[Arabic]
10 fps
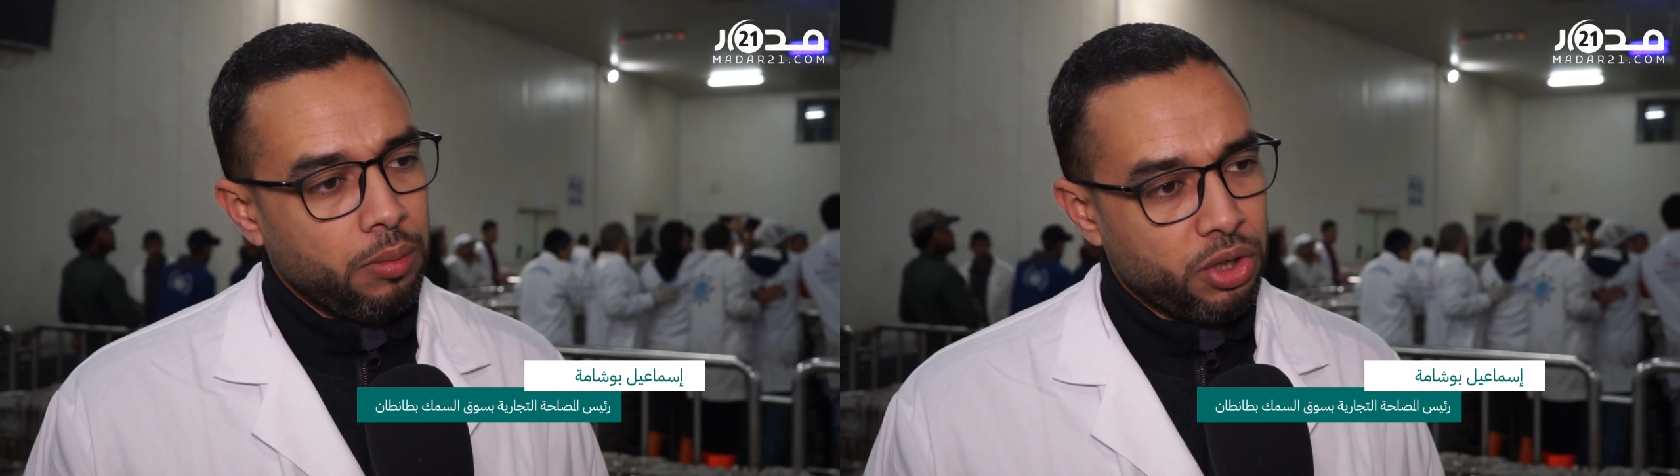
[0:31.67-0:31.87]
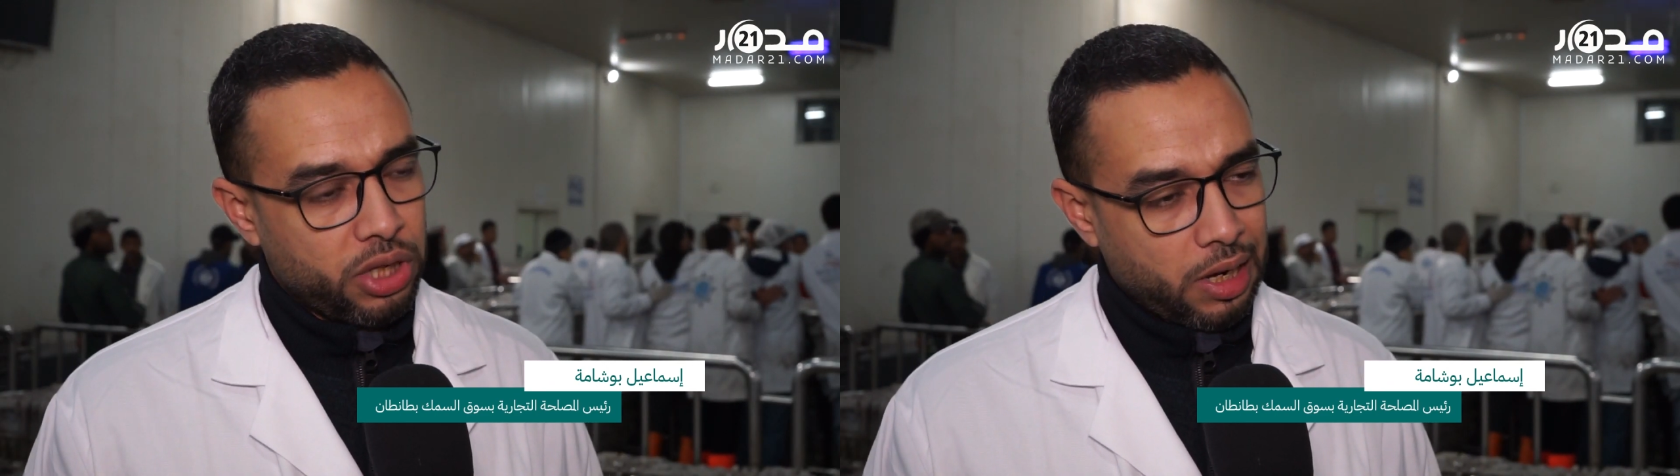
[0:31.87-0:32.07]

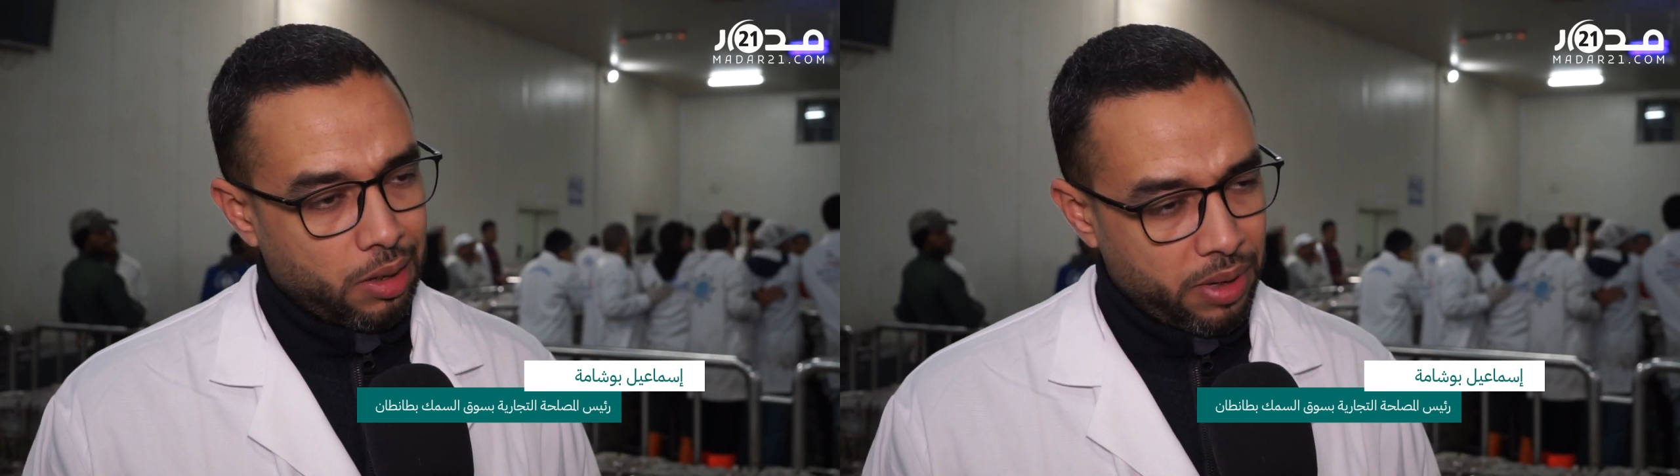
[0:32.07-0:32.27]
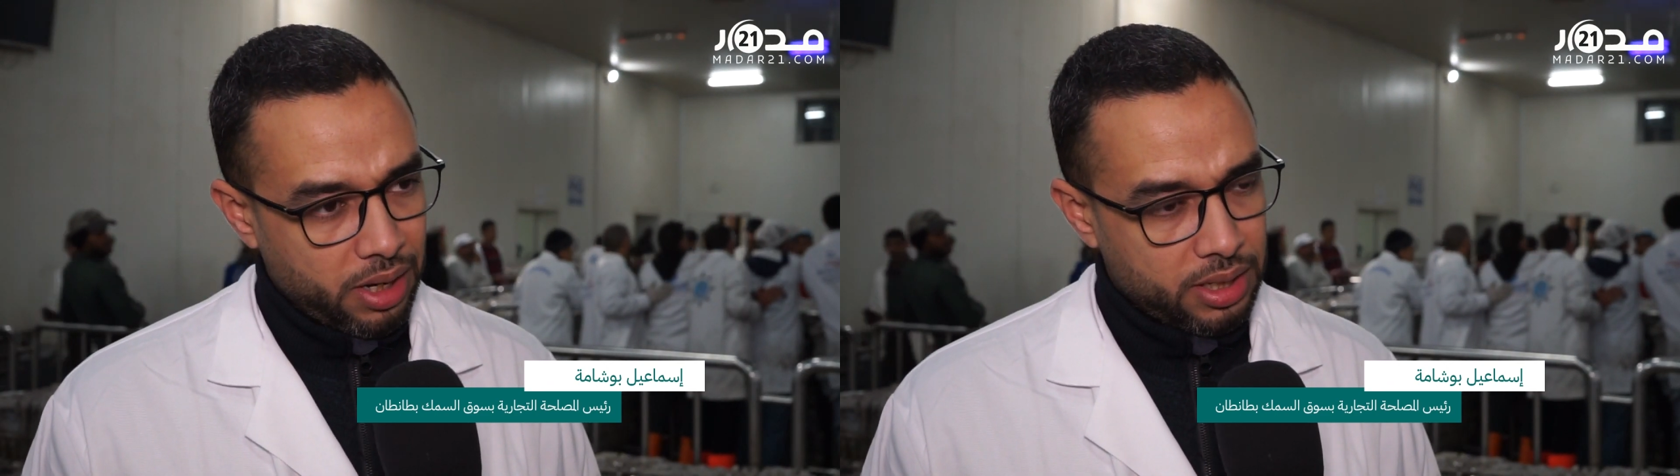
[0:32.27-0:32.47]
من
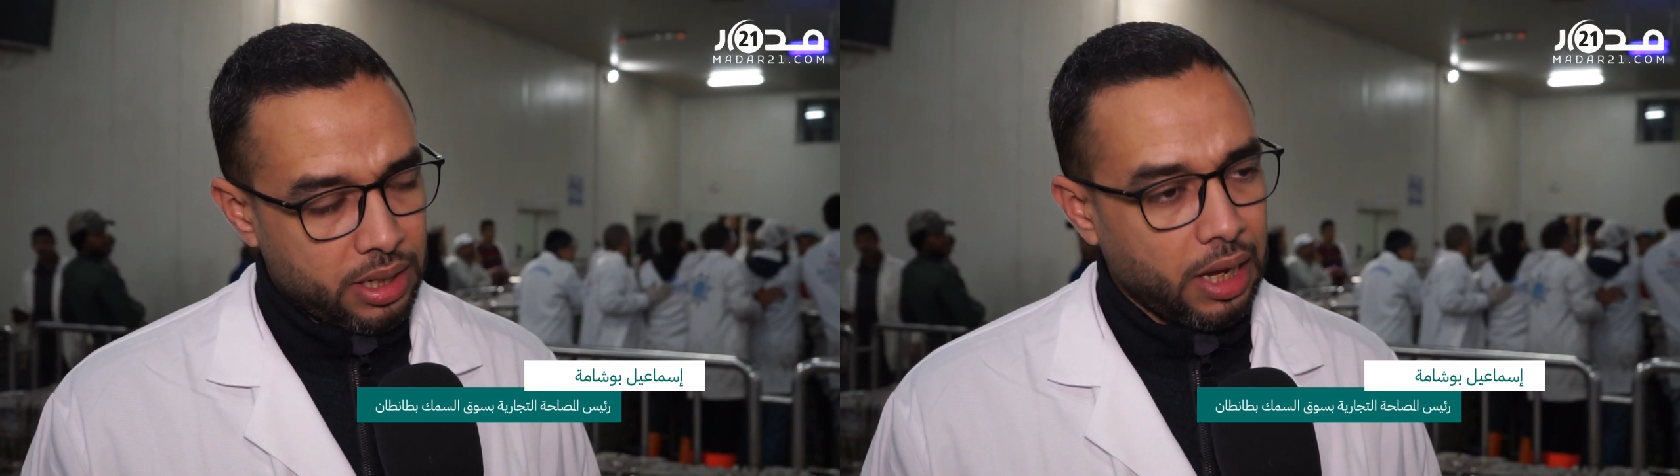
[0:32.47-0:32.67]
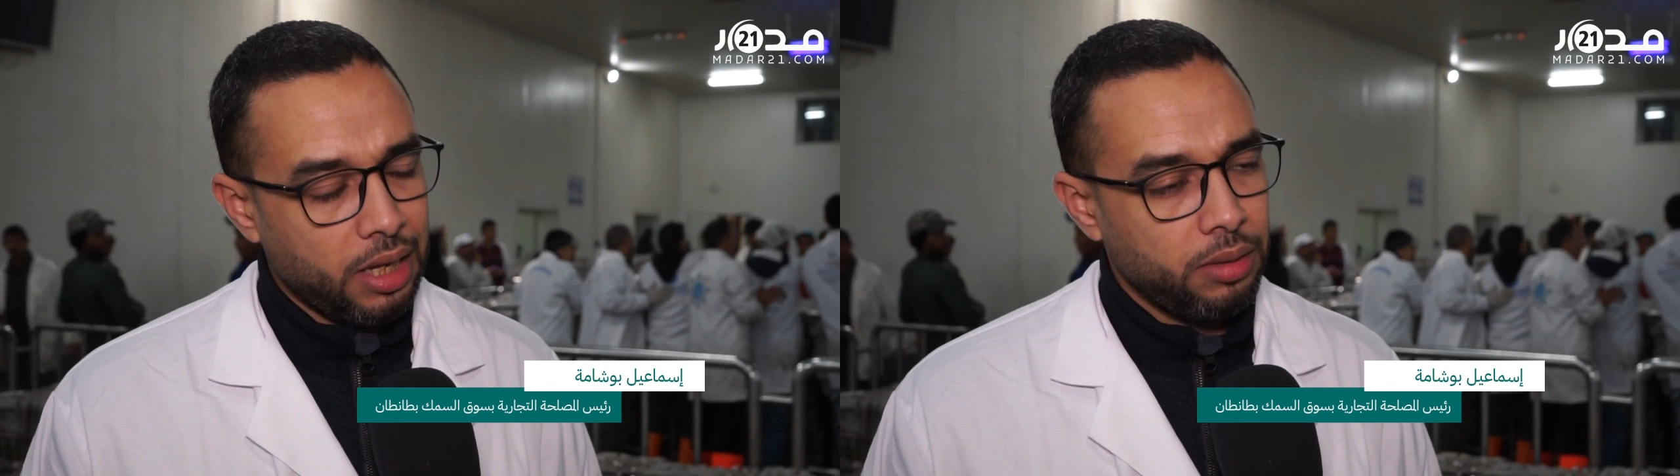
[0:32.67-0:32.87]
شهر
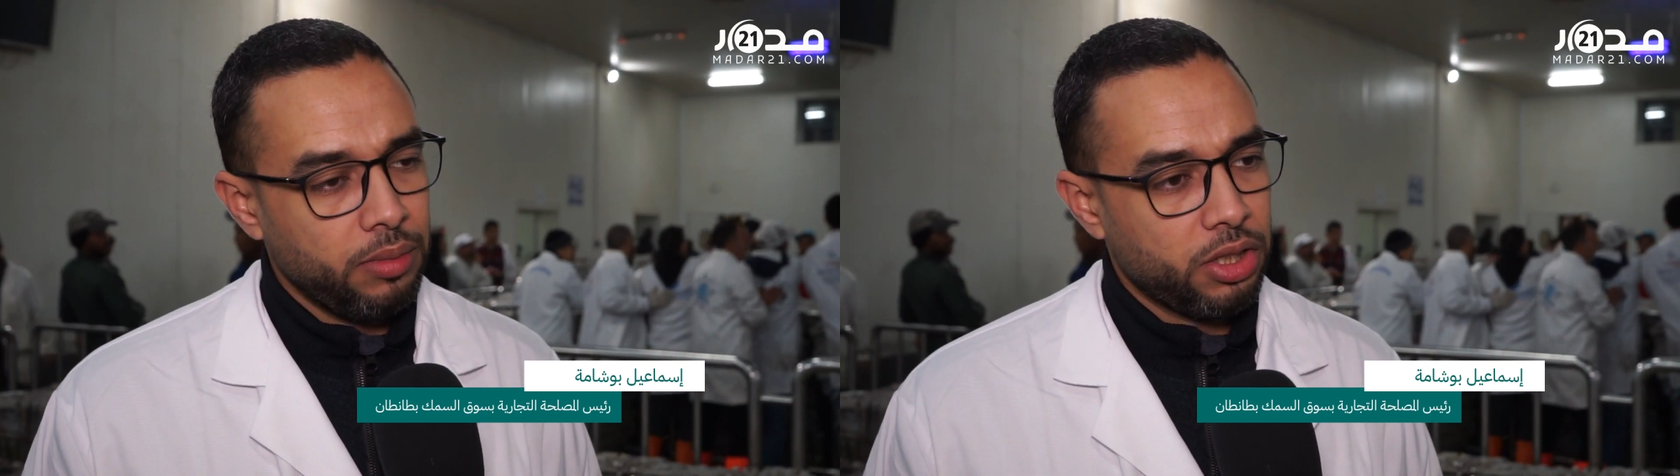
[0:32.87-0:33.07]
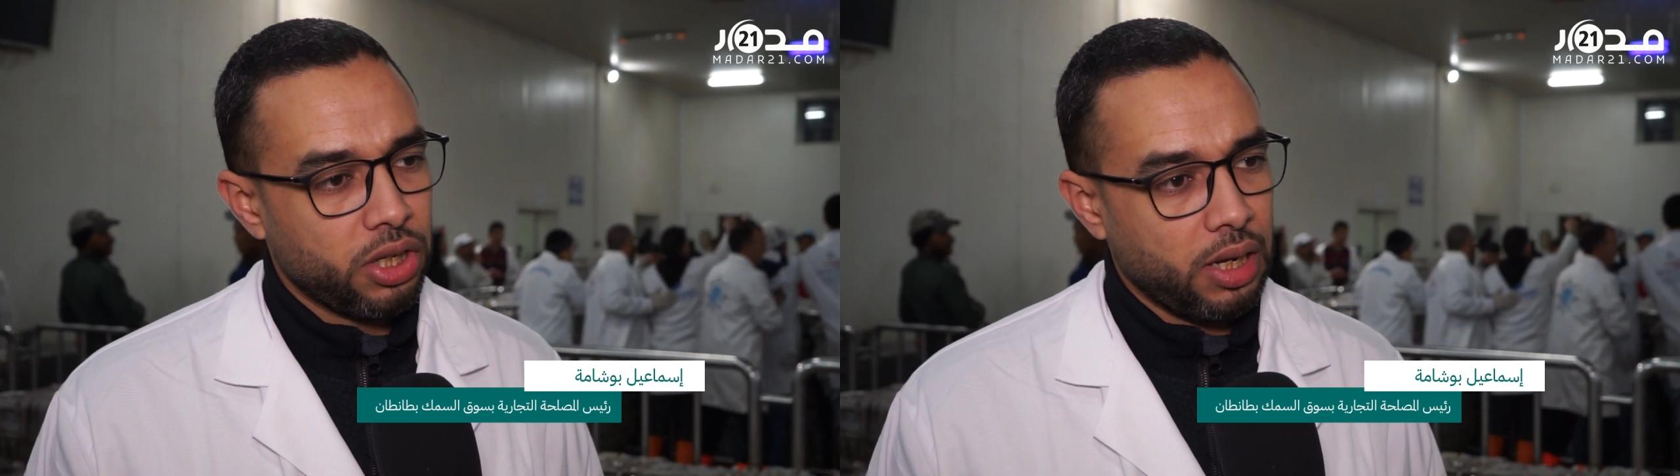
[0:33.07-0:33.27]
مارس القادم
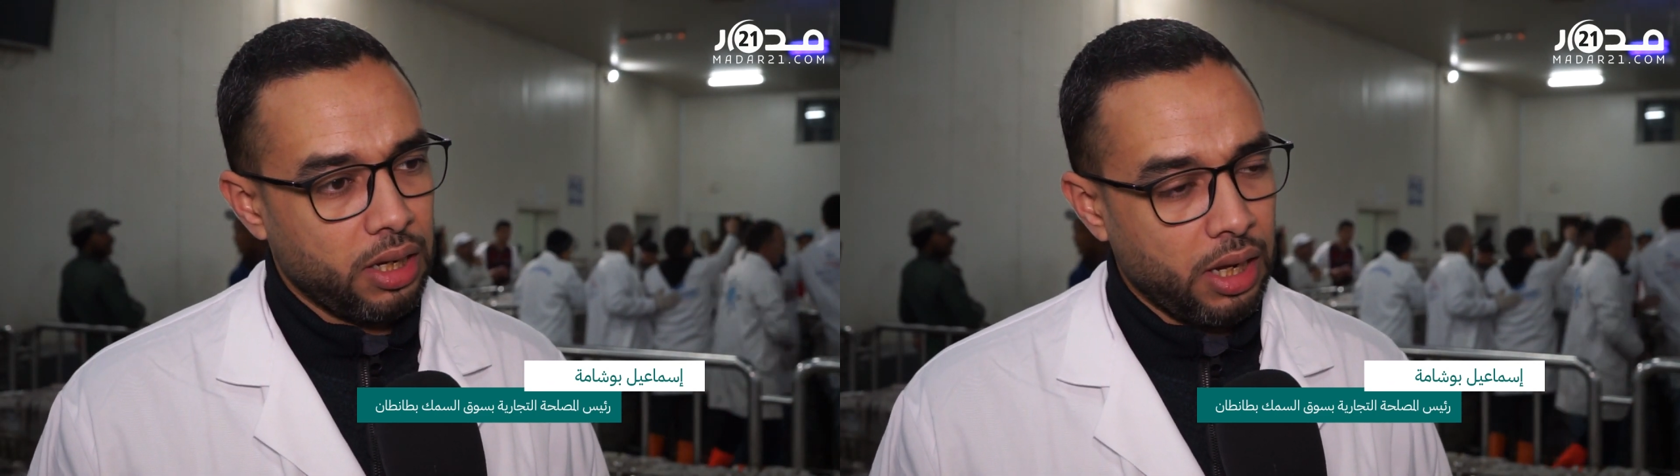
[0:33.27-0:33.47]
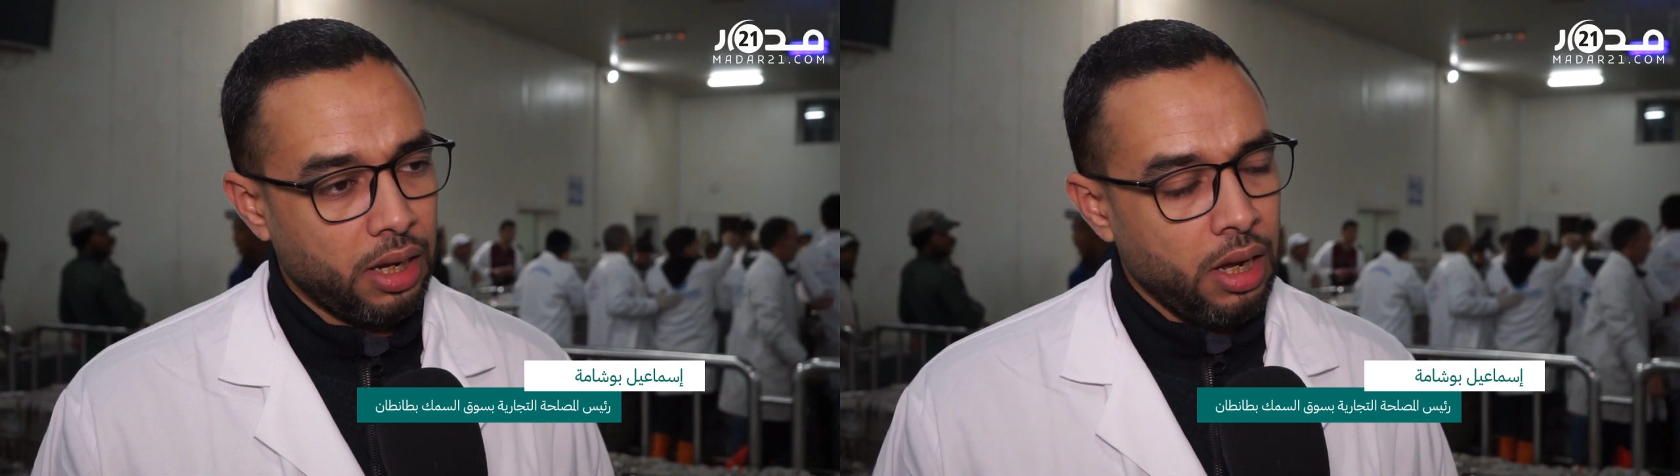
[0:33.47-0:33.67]
إن شاء
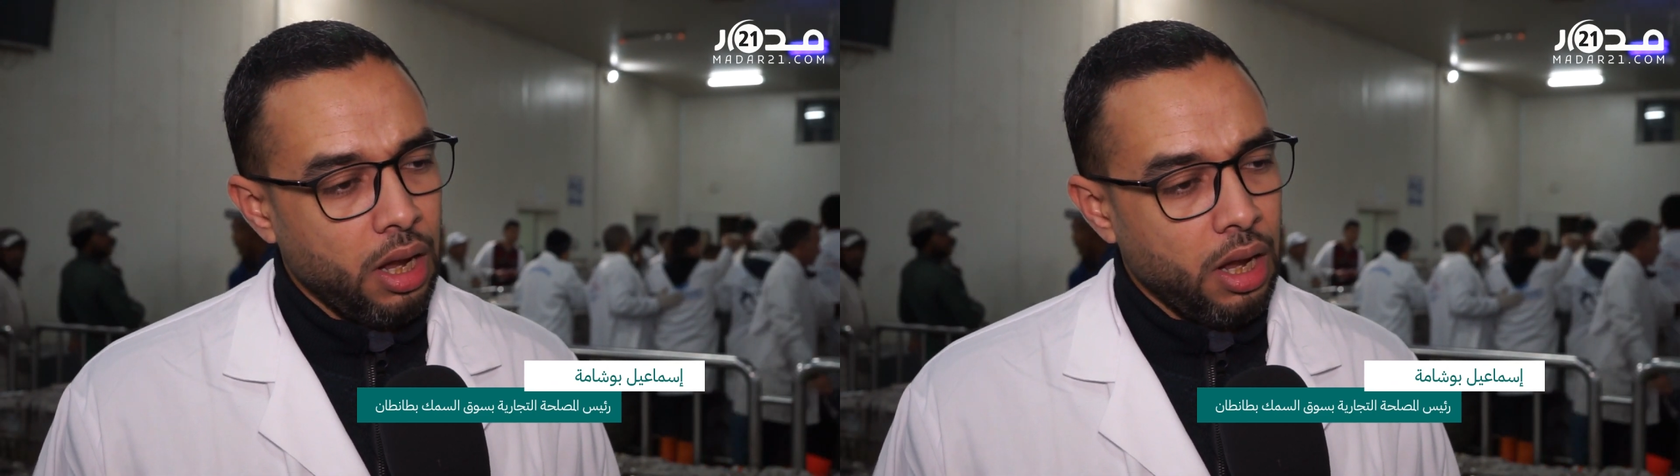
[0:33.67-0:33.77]
الله